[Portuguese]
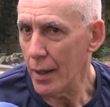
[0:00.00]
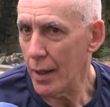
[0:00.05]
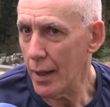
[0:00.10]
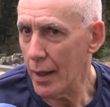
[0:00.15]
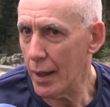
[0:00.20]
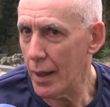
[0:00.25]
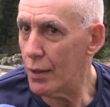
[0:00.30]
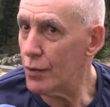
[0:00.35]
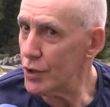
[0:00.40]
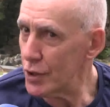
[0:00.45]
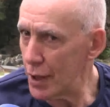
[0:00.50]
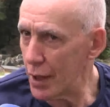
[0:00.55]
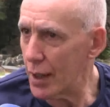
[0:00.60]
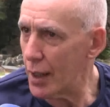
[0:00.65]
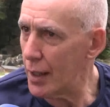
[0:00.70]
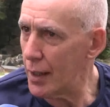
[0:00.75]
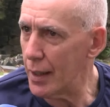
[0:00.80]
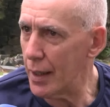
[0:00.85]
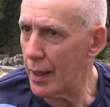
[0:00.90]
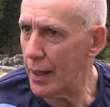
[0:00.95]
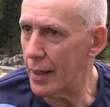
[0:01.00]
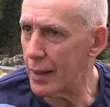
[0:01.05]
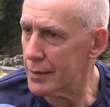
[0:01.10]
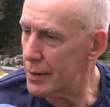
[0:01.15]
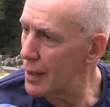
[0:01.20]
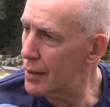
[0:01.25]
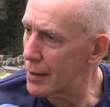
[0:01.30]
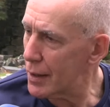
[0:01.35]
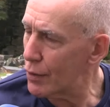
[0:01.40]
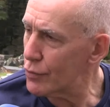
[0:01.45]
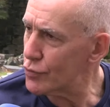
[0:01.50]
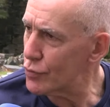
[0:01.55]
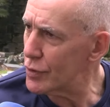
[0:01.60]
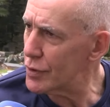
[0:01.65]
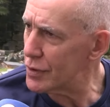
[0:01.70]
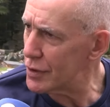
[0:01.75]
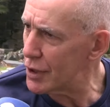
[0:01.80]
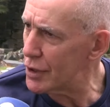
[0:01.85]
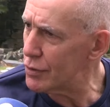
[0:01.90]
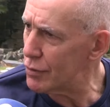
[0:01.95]
É, eu cheguei a, tentar o
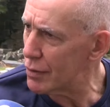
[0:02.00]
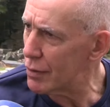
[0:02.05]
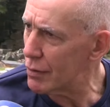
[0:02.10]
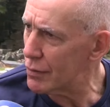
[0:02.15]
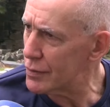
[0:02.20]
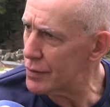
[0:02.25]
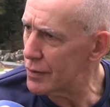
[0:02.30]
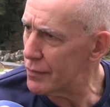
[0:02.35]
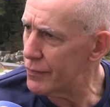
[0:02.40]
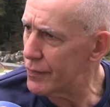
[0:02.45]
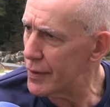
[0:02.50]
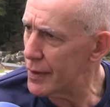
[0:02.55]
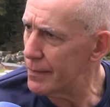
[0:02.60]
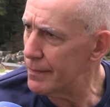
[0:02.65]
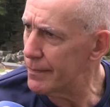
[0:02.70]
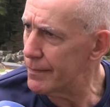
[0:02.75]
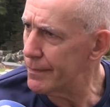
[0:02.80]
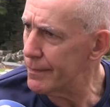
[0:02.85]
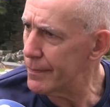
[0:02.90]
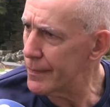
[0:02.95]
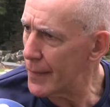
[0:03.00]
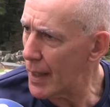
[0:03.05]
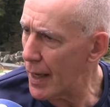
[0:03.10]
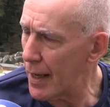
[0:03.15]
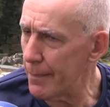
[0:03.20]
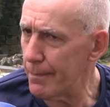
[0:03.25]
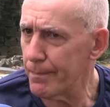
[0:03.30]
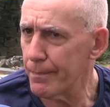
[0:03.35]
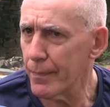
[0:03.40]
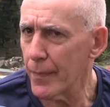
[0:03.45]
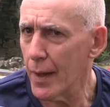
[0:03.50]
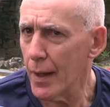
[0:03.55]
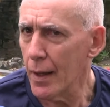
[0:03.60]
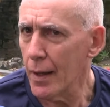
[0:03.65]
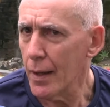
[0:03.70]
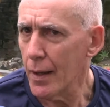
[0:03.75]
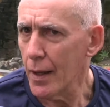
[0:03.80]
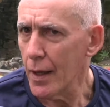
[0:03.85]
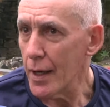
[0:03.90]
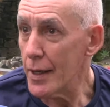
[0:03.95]
suicídio, inclusive. Tá?
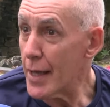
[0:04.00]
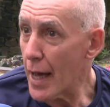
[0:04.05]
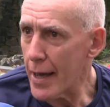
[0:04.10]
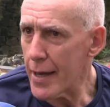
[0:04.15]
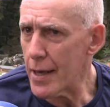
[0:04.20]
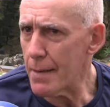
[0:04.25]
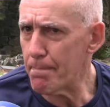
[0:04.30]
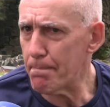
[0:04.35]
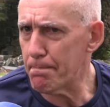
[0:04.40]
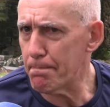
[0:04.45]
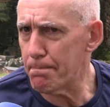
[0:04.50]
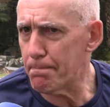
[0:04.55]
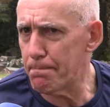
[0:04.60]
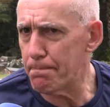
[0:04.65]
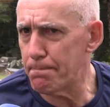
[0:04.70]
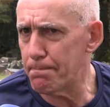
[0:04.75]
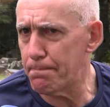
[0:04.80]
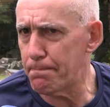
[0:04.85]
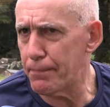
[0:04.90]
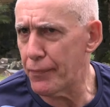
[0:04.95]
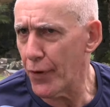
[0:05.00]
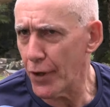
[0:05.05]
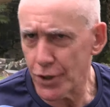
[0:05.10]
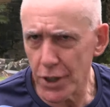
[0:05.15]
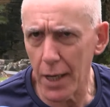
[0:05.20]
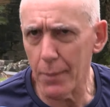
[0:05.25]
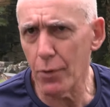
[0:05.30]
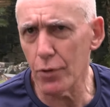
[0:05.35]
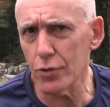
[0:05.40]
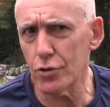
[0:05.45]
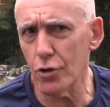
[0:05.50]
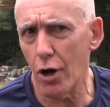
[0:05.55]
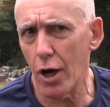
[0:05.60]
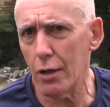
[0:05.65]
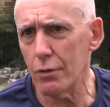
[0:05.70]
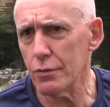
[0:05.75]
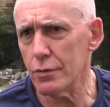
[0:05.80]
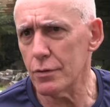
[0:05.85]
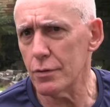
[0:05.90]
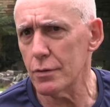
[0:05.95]
E aí fechei meus
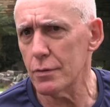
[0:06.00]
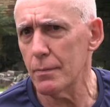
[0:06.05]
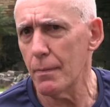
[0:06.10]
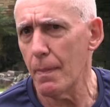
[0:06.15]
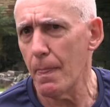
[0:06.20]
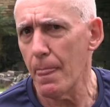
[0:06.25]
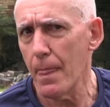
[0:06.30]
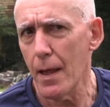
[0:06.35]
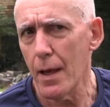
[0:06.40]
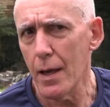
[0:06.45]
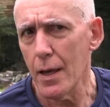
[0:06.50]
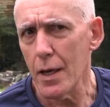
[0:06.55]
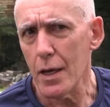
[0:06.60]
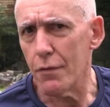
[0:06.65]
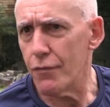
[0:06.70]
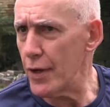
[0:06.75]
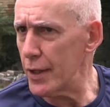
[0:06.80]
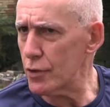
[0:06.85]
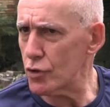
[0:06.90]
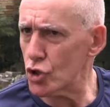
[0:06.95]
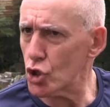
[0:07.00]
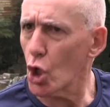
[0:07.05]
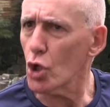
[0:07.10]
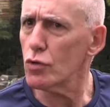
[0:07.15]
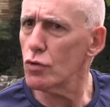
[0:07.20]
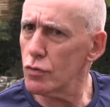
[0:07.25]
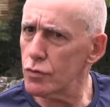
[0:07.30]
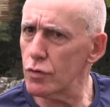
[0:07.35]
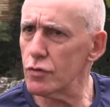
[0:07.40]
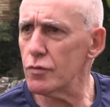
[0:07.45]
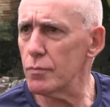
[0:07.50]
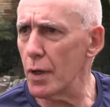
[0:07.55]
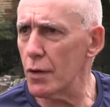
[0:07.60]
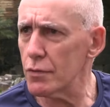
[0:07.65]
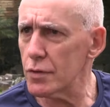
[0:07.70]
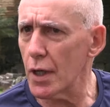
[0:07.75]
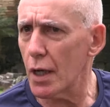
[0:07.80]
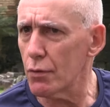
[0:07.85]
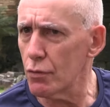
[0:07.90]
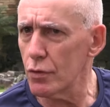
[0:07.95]
olhos e vi todos os
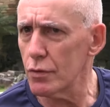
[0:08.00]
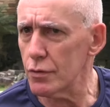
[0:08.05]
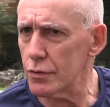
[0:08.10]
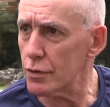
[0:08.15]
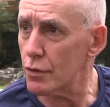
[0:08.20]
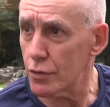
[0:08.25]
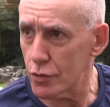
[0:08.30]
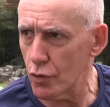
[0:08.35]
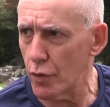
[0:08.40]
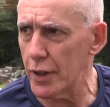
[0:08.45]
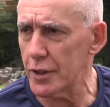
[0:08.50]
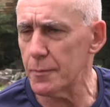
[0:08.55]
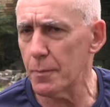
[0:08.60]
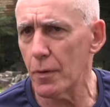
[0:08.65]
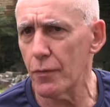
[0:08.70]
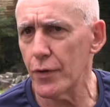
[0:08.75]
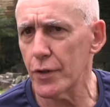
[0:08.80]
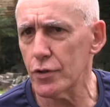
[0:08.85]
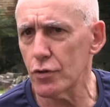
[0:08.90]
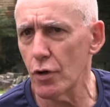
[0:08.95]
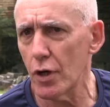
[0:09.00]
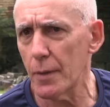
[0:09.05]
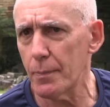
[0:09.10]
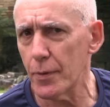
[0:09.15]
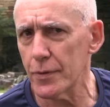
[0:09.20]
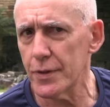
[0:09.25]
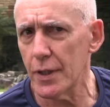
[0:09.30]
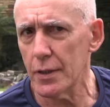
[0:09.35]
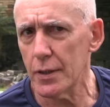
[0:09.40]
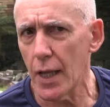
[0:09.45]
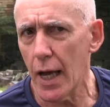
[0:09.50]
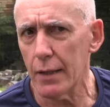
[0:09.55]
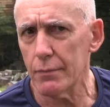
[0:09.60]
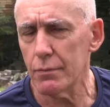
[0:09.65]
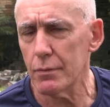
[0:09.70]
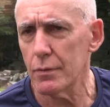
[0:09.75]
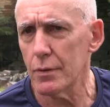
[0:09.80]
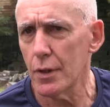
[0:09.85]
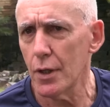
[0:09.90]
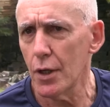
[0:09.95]
meus alunos, que sou ex-professor aposentado,
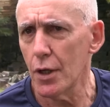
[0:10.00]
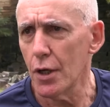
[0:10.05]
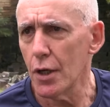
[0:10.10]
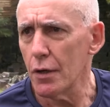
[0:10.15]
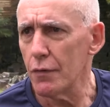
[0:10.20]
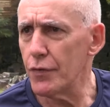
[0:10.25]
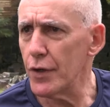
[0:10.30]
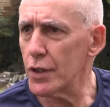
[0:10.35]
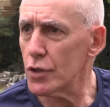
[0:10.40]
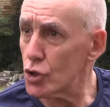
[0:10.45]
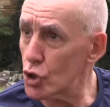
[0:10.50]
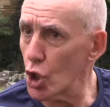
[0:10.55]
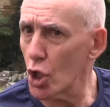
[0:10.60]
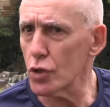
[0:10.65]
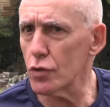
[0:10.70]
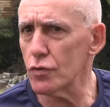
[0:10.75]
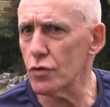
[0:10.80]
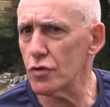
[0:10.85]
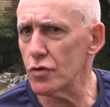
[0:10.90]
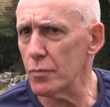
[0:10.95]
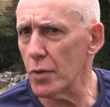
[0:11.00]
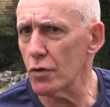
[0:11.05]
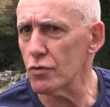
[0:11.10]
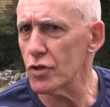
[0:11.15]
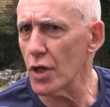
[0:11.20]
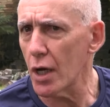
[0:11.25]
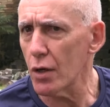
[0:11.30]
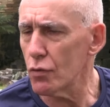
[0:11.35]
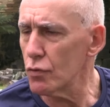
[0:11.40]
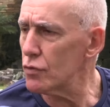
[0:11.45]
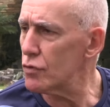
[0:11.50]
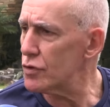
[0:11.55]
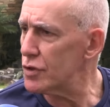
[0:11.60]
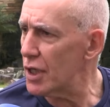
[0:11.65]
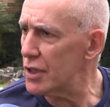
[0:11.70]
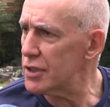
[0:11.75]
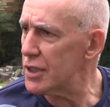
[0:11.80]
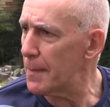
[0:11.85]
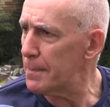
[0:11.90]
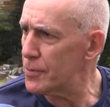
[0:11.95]
vi todos os meus alunos
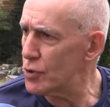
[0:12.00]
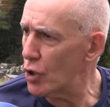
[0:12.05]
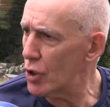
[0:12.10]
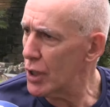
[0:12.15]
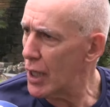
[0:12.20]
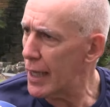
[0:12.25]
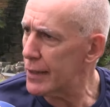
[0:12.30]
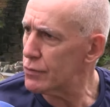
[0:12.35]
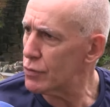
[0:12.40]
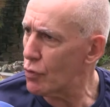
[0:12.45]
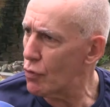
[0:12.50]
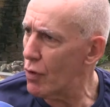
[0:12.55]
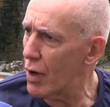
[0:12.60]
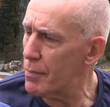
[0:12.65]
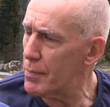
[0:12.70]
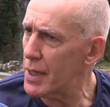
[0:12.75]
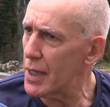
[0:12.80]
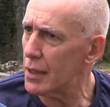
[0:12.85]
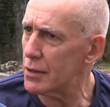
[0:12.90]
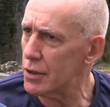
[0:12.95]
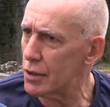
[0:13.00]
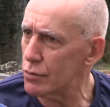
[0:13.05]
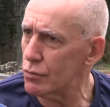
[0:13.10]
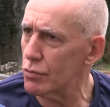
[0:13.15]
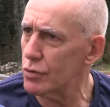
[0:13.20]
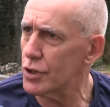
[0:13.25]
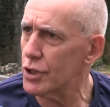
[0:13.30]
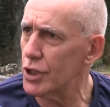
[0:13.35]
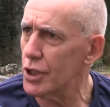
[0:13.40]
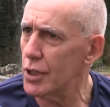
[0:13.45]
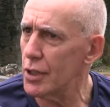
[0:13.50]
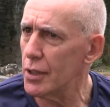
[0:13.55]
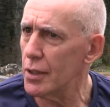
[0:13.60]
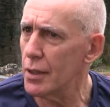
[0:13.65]
decepcionados com a minha atitude.